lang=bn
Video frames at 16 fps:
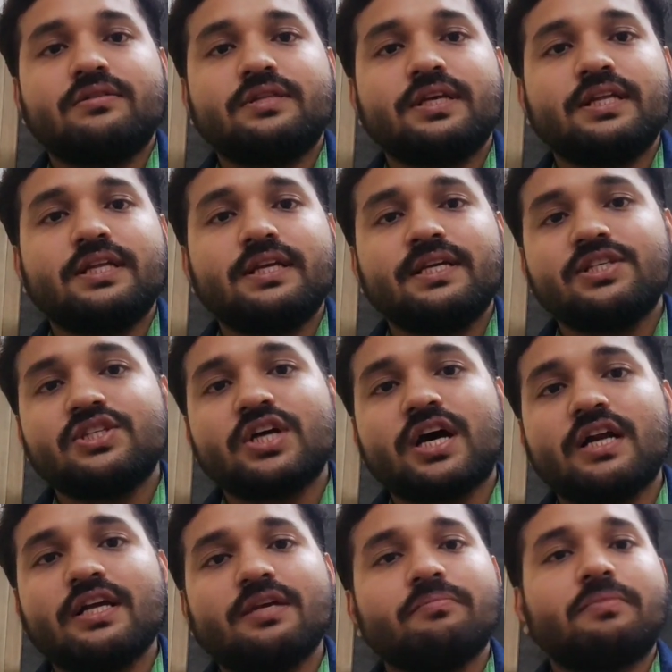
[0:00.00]
তিন কি
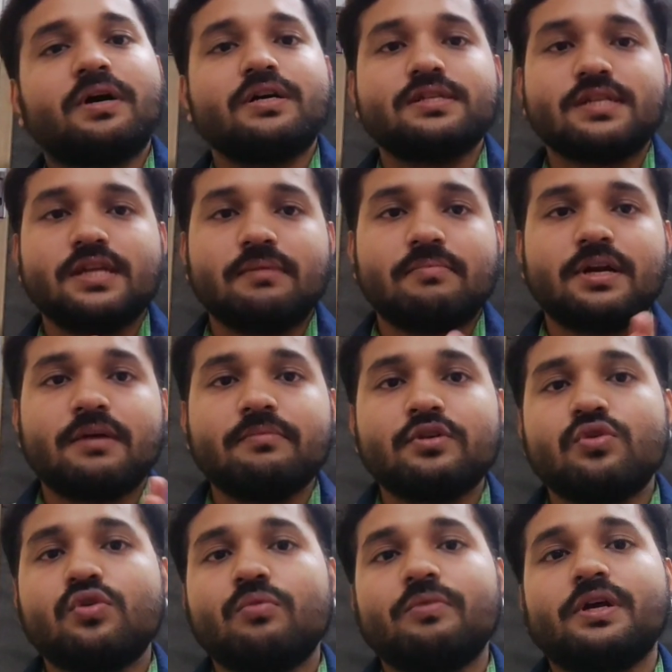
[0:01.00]
চার কি পাঁচ নাম্বার আমি
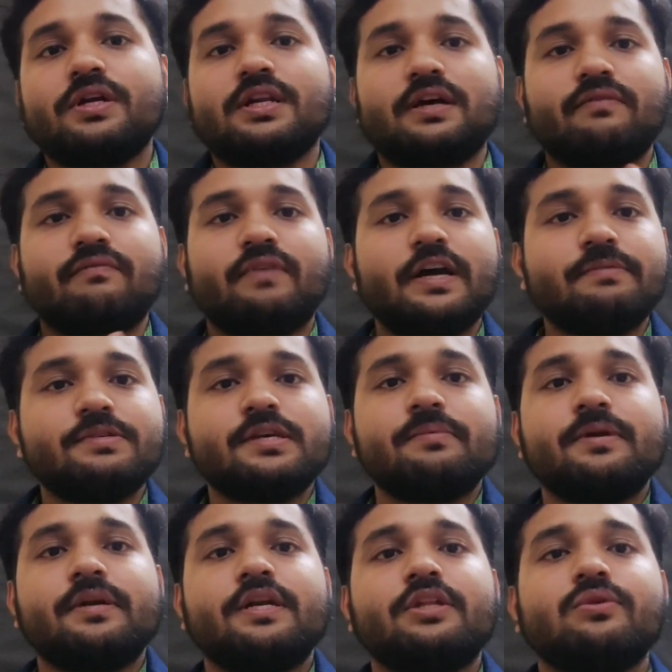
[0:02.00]
কমিয়ে দিলাম ফাইভ
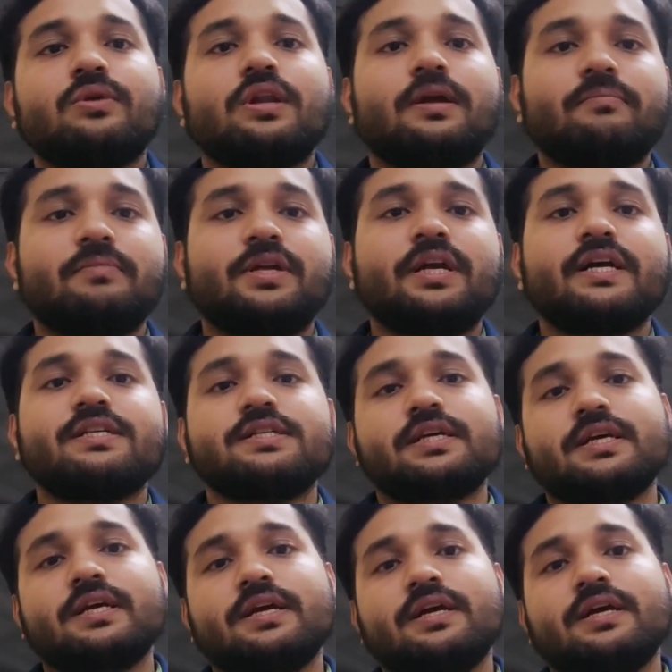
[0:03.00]
সেভেন্টি ধরলাম ঠিক আছে